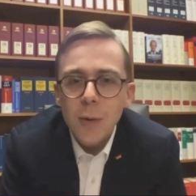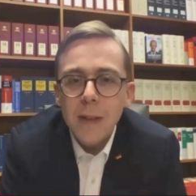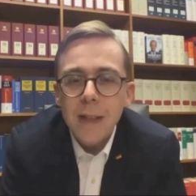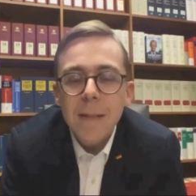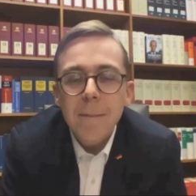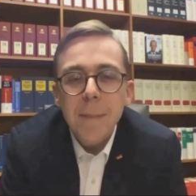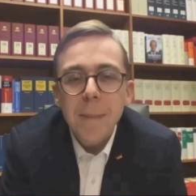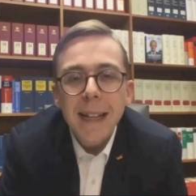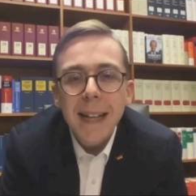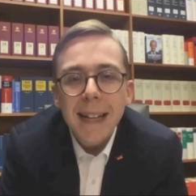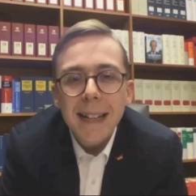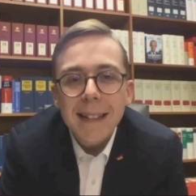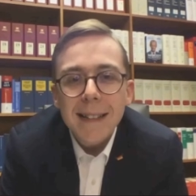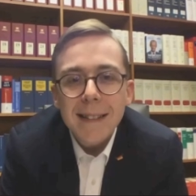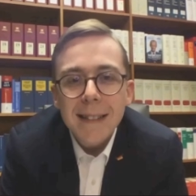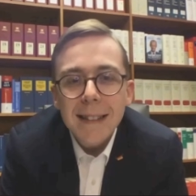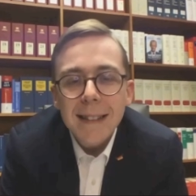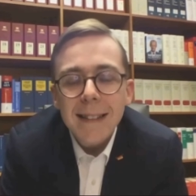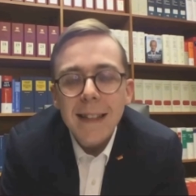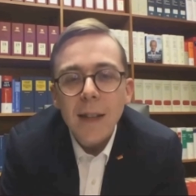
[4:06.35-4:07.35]
Und ich bin da
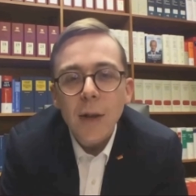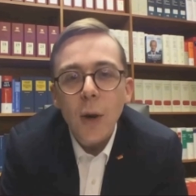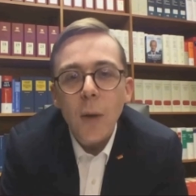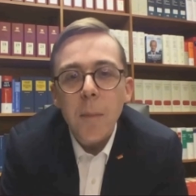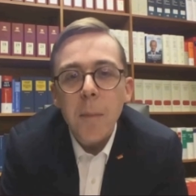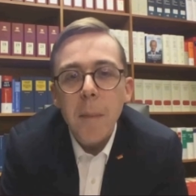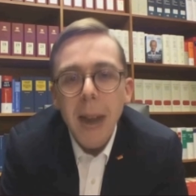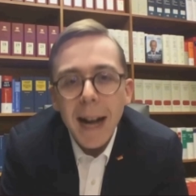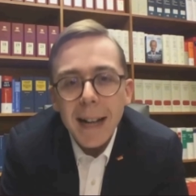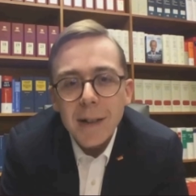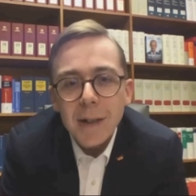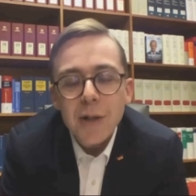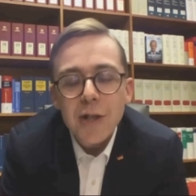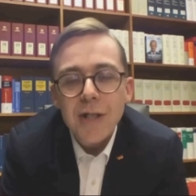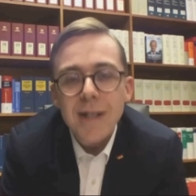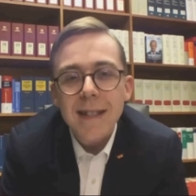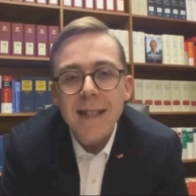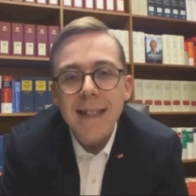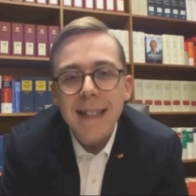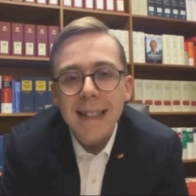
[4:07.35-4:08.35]
jetzt nicht der
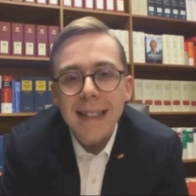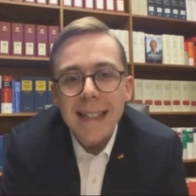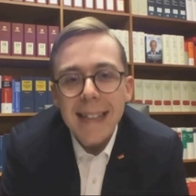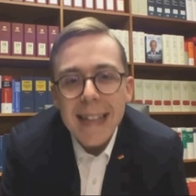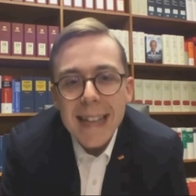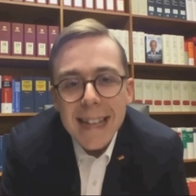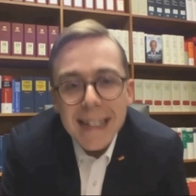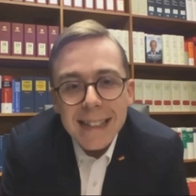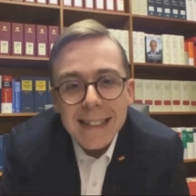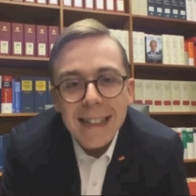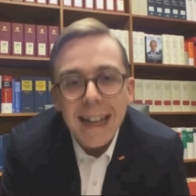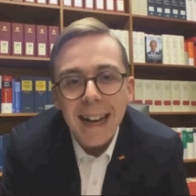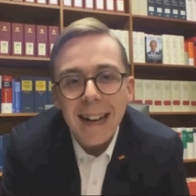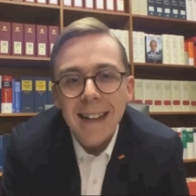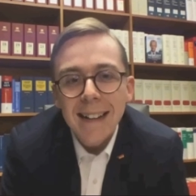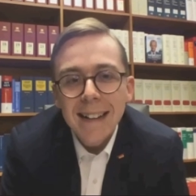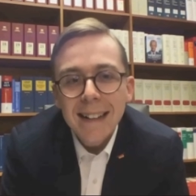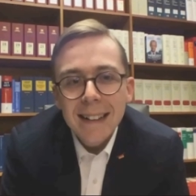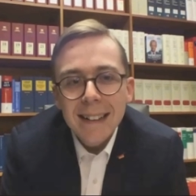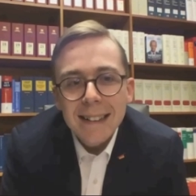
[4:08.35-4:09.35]
dogmatischste
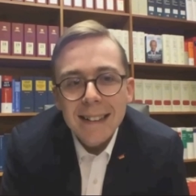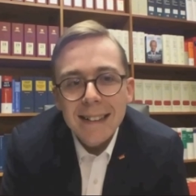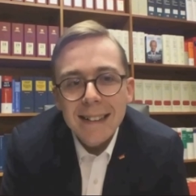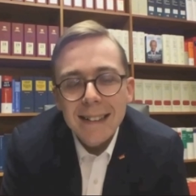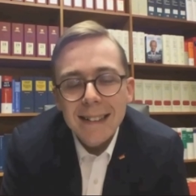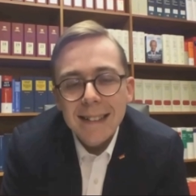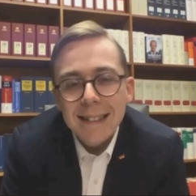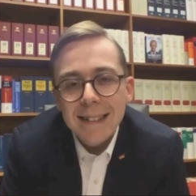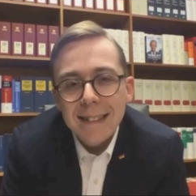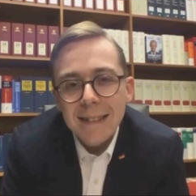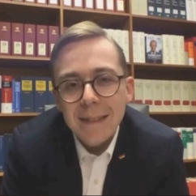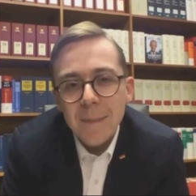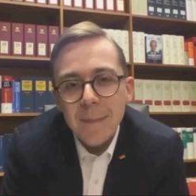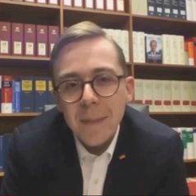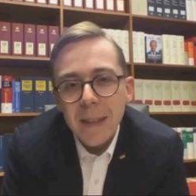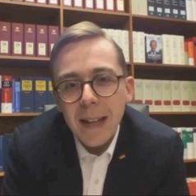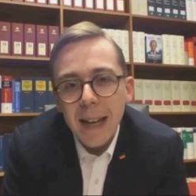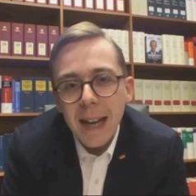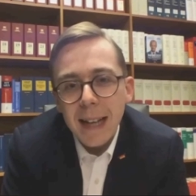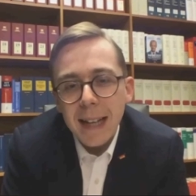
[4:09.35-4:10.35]
Gegner äh,
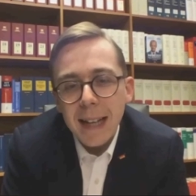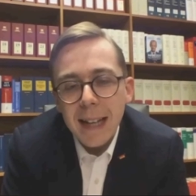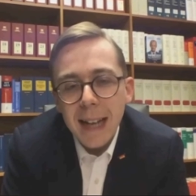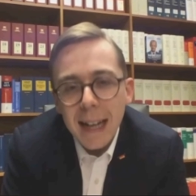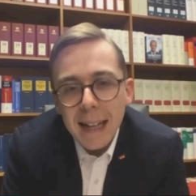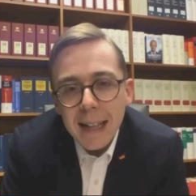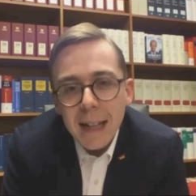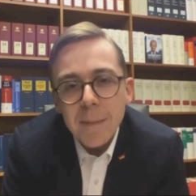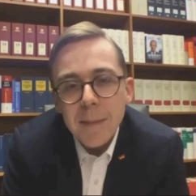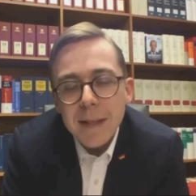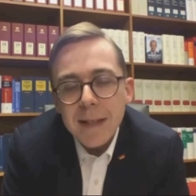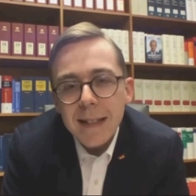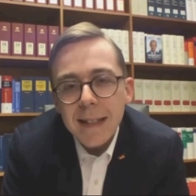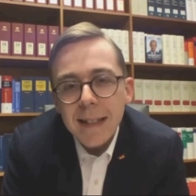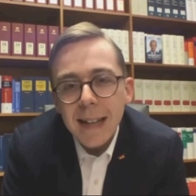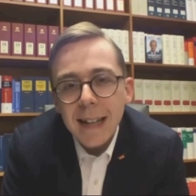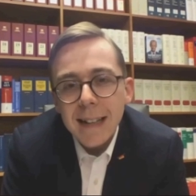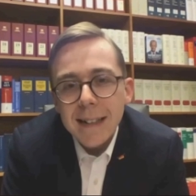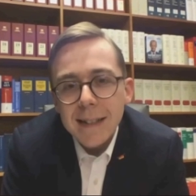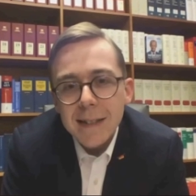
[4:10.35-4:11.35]
ähm, einer
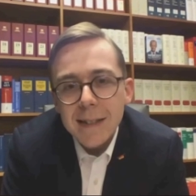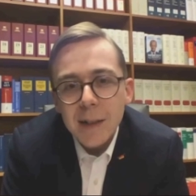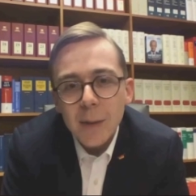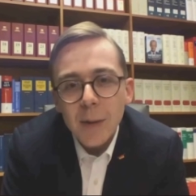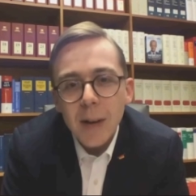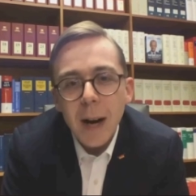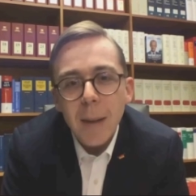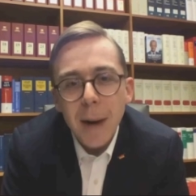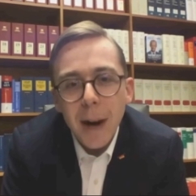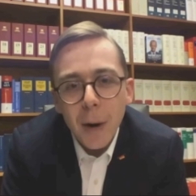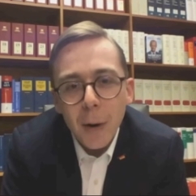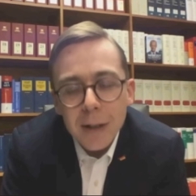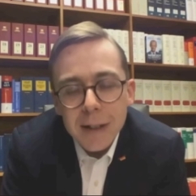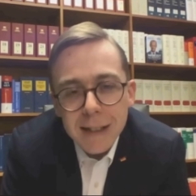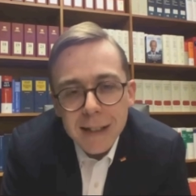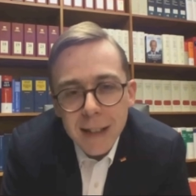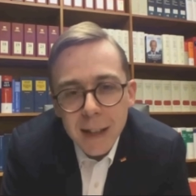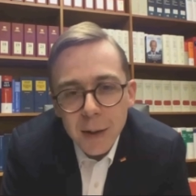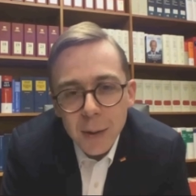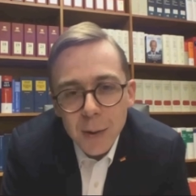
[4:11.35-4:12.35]
Cannabis-Legalisierung, aber auch
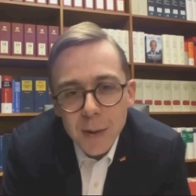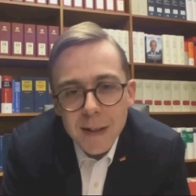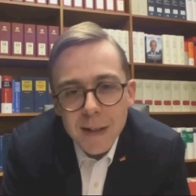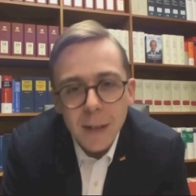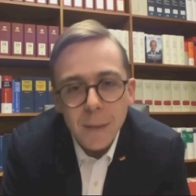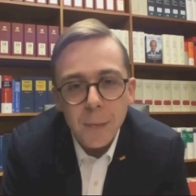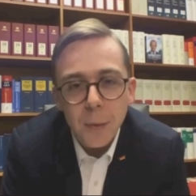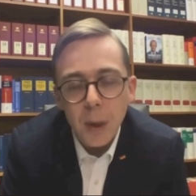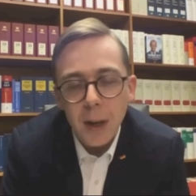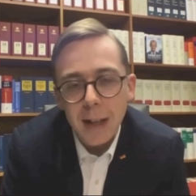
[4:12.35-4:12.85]
nicht ihr größter